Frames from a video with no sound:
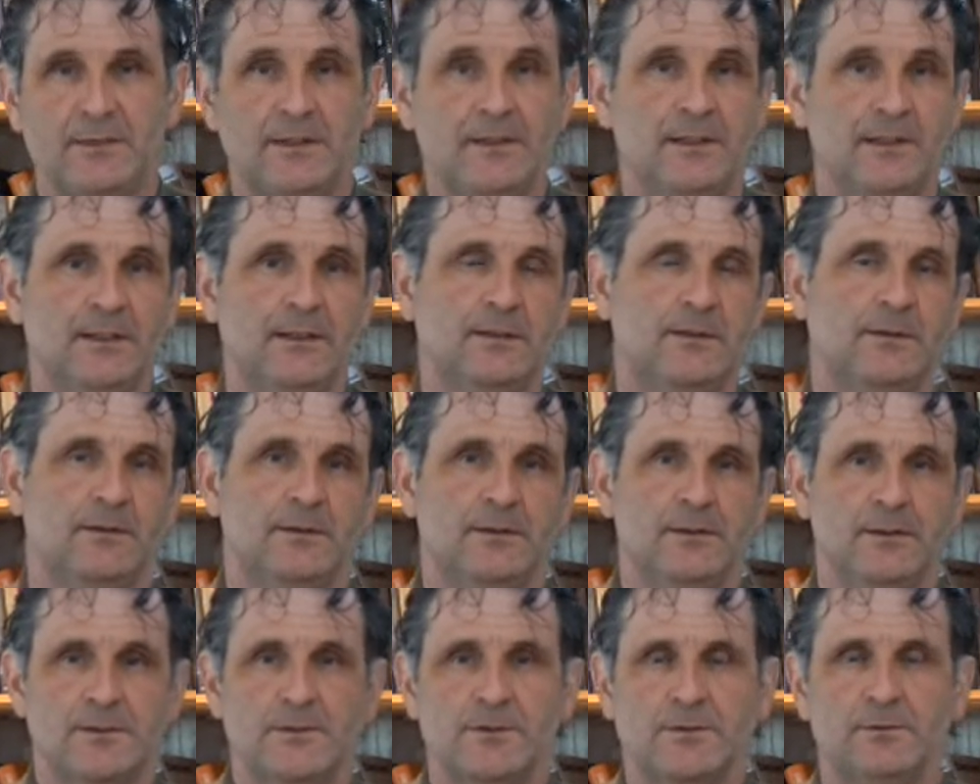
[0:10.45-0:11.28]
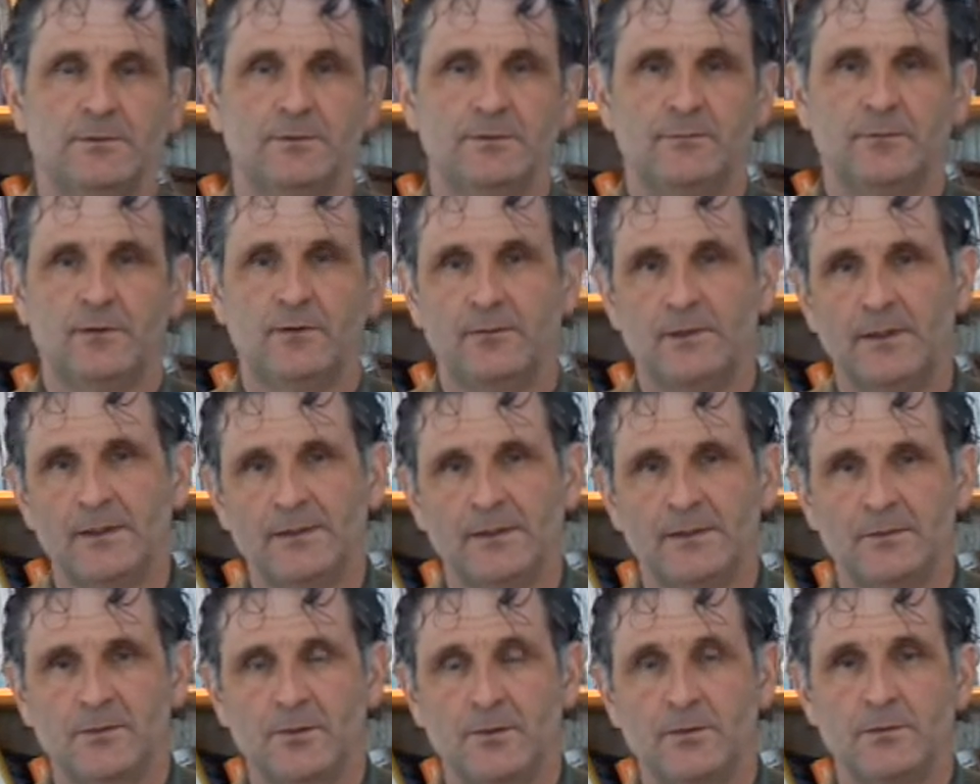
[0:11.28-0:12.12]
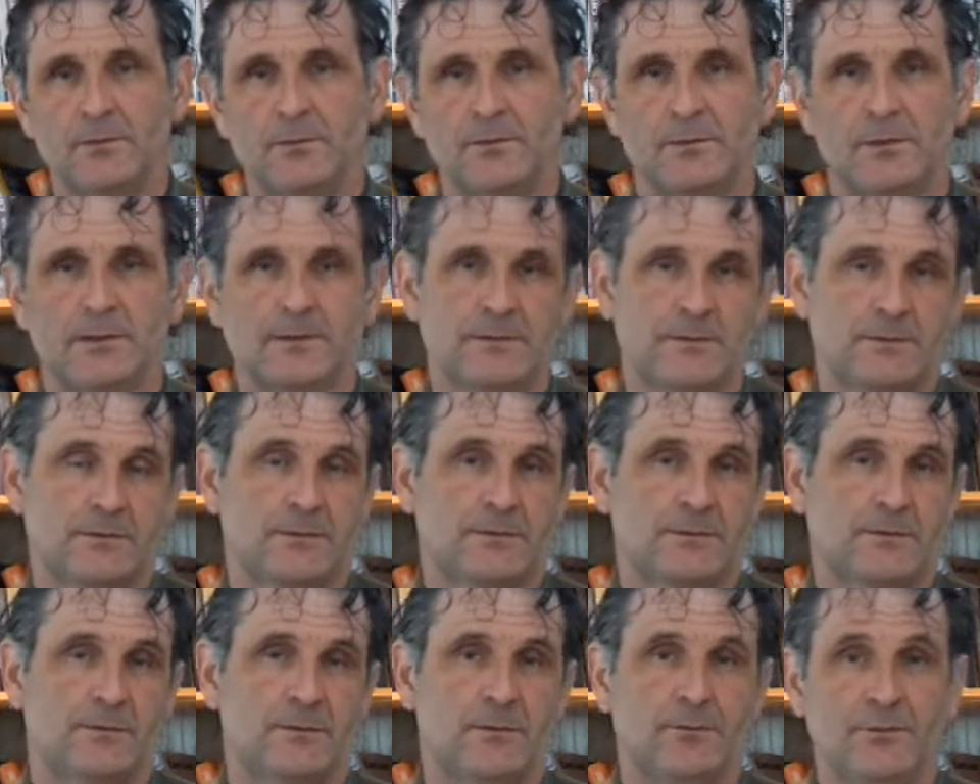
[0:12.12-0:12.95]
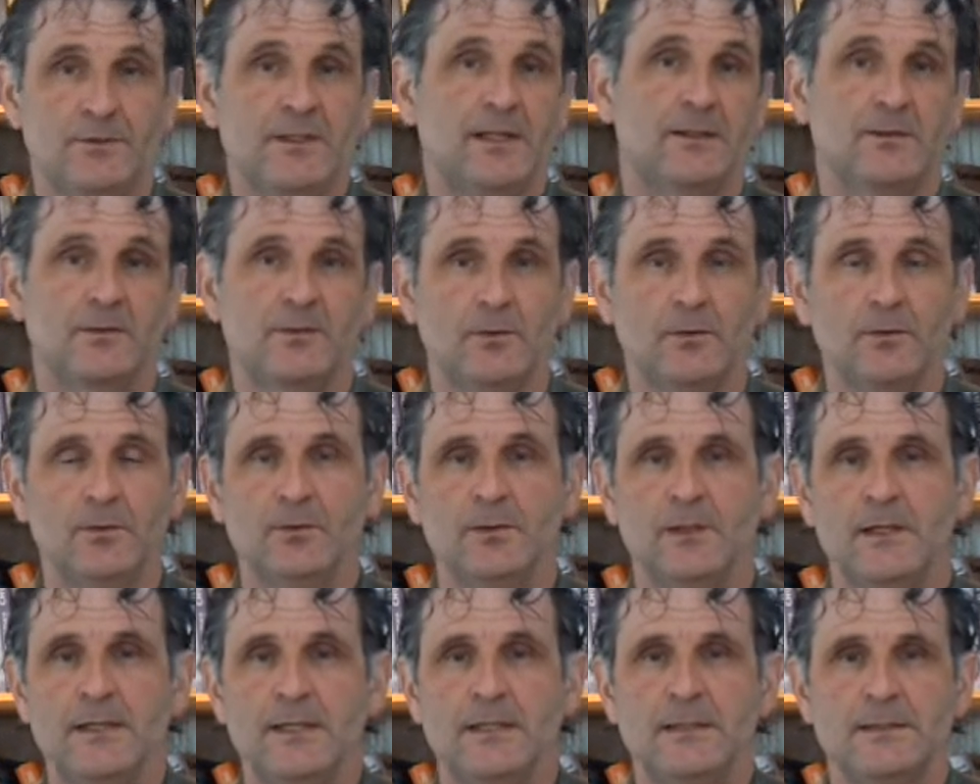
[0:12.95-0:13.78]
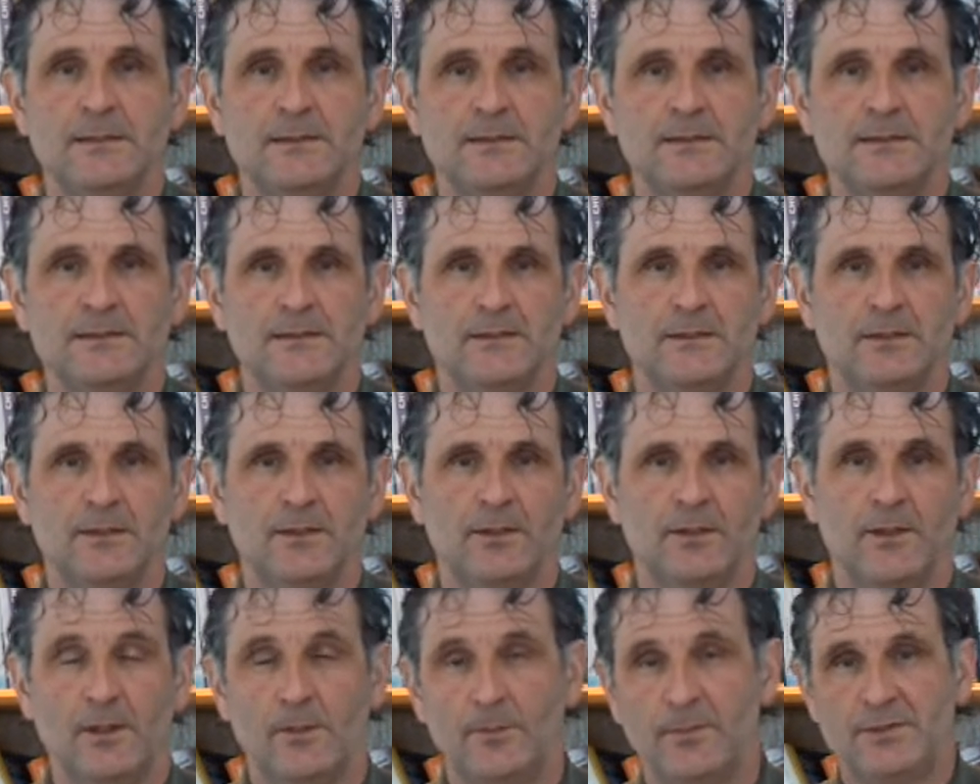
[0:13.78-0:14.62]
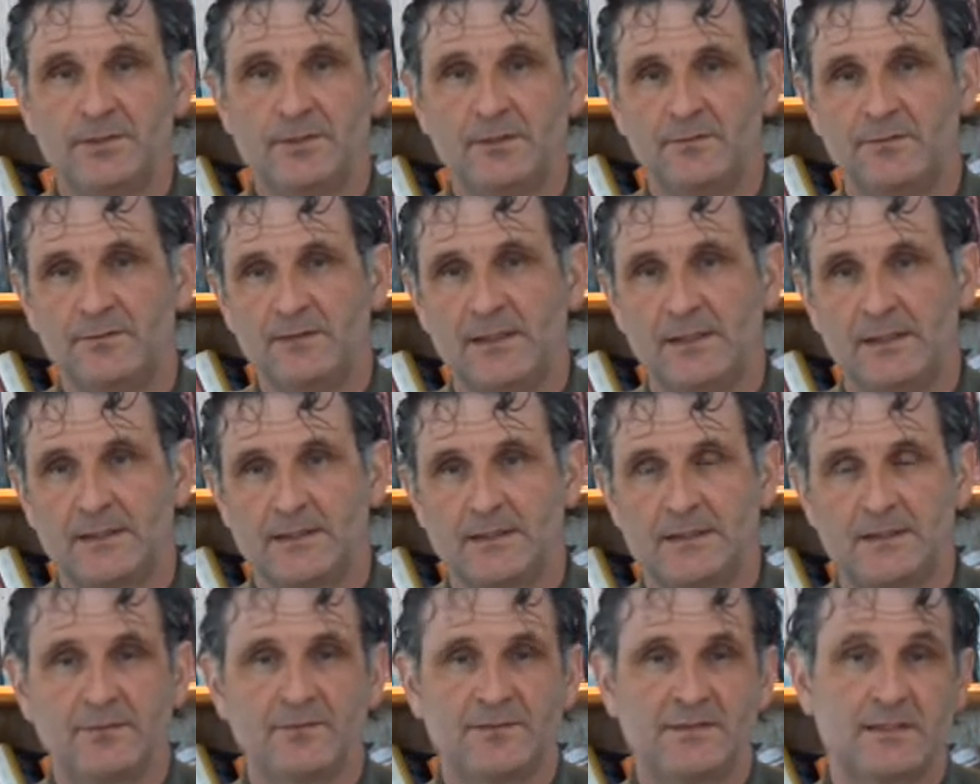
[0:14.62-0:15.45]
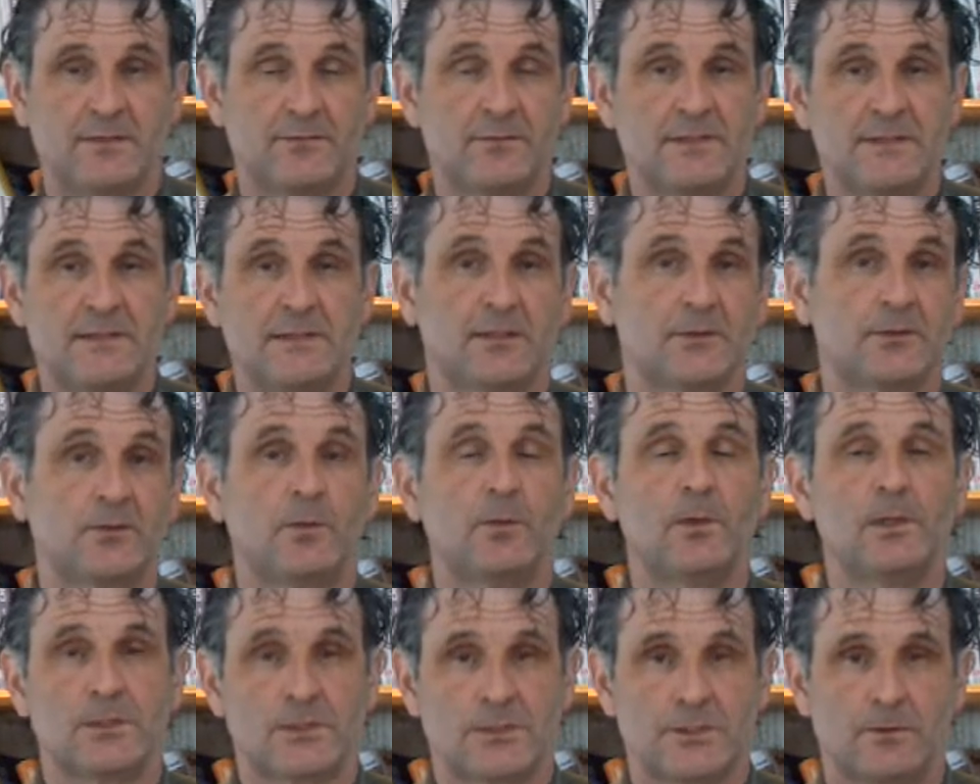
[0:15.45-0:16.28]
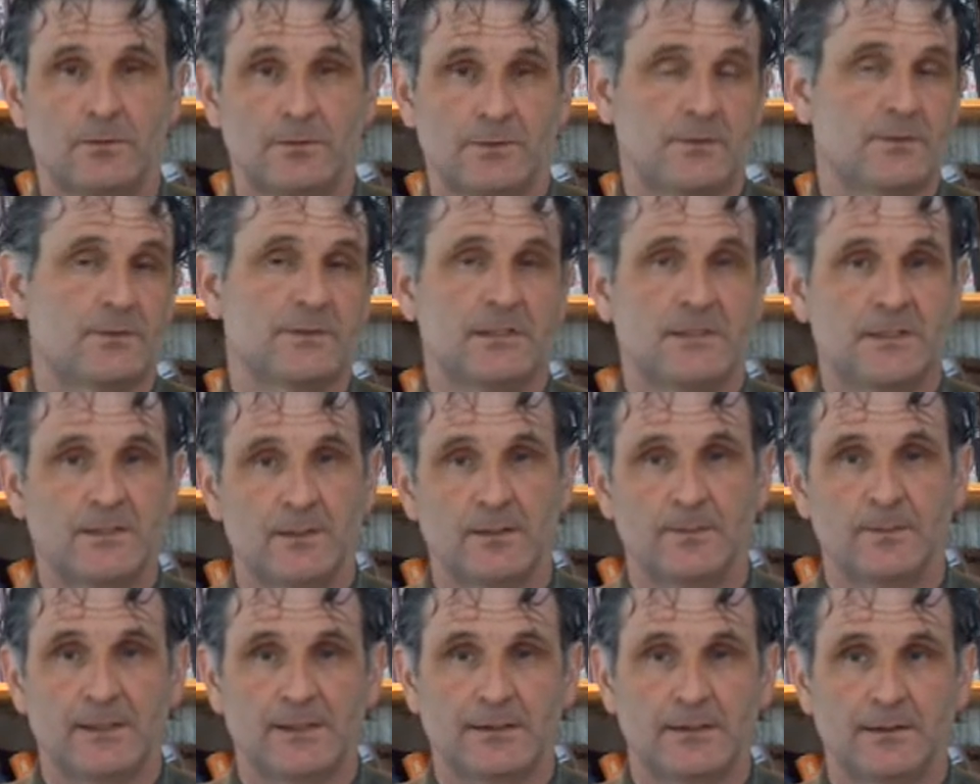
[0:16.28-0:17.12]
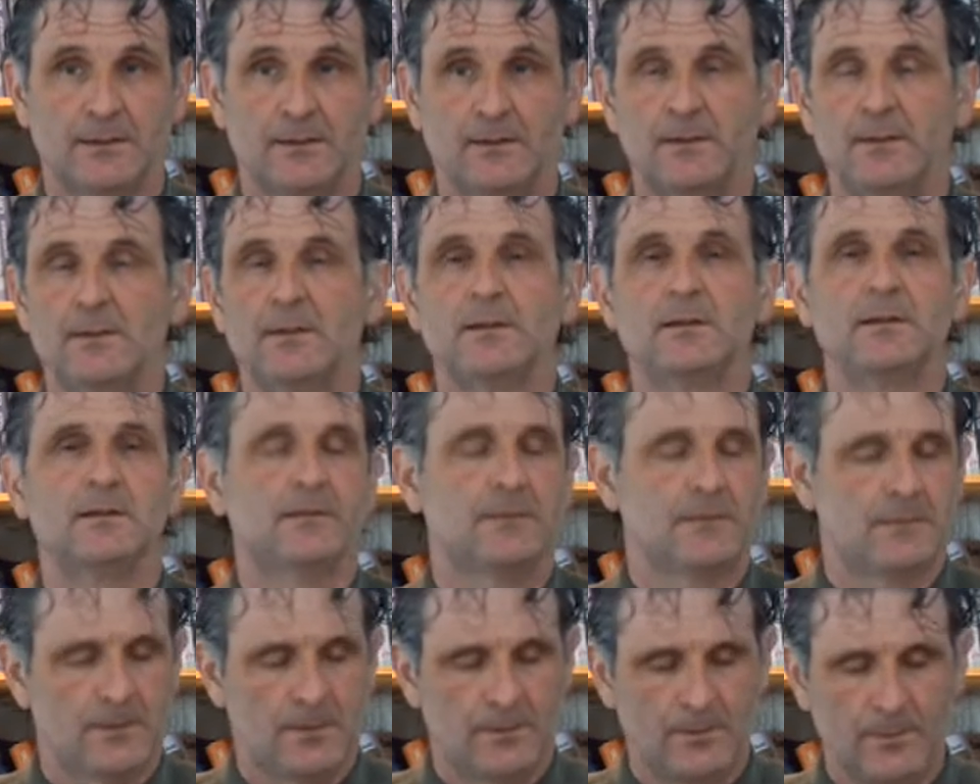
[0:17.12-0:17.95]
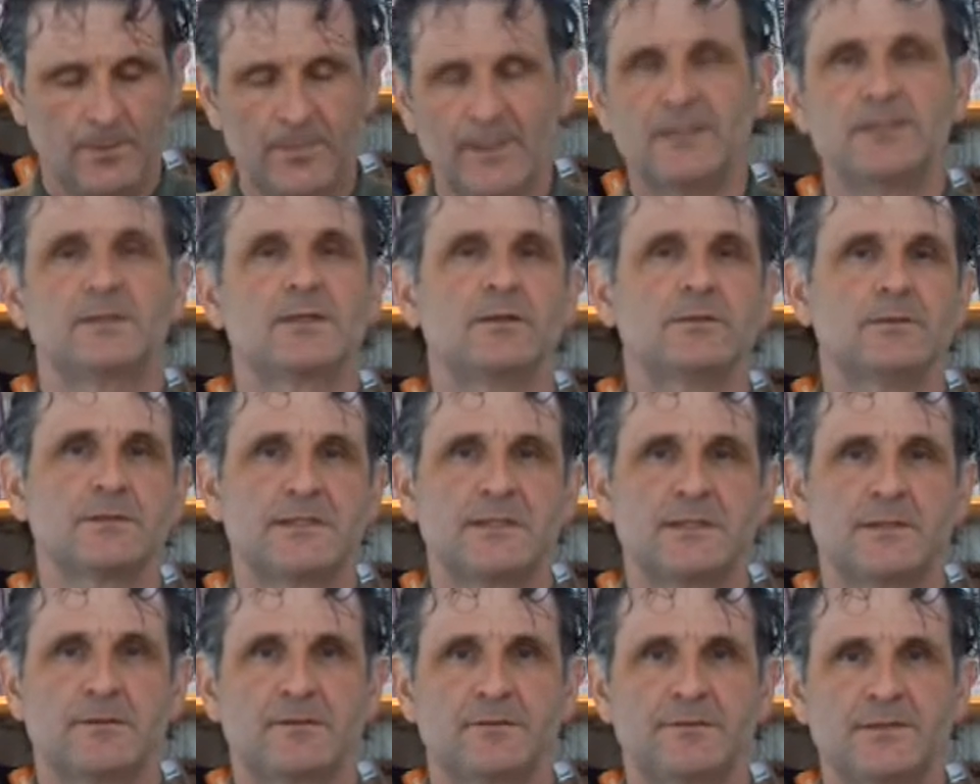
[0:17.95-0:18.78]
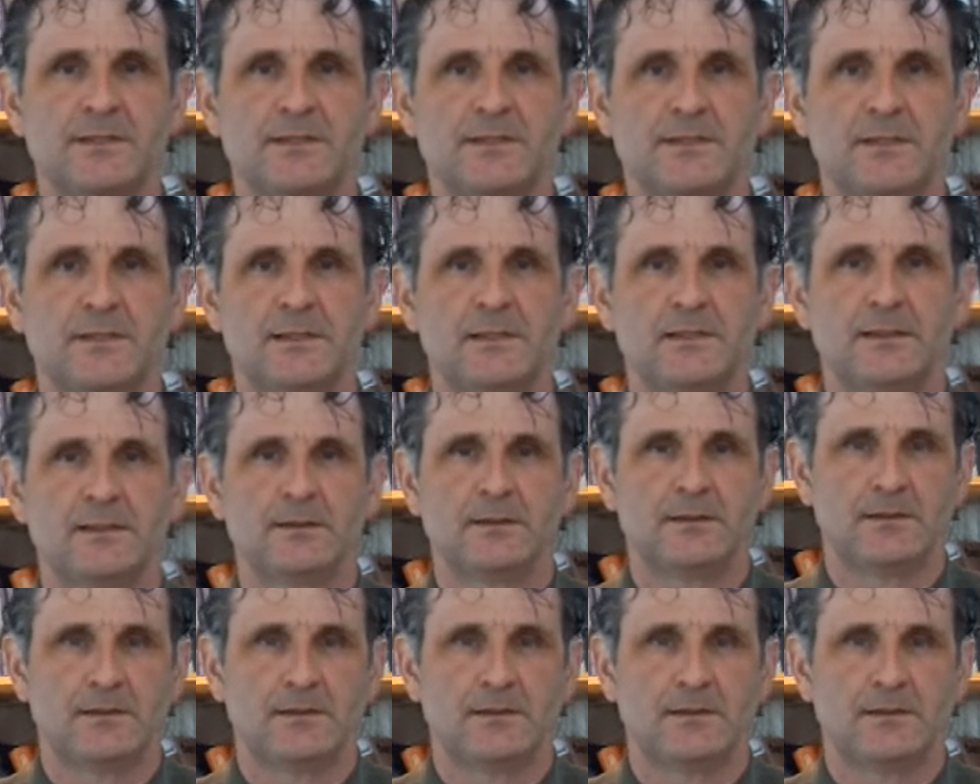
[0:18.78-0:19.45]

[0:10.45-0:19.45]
Et euh, ce qu'on va voir dans le cours, ce qu'on a vu dans le cours, c'est qu'un mode de vie actif, ça veut dire trois choses. On sait ça maintenant. Une bonne condition physique,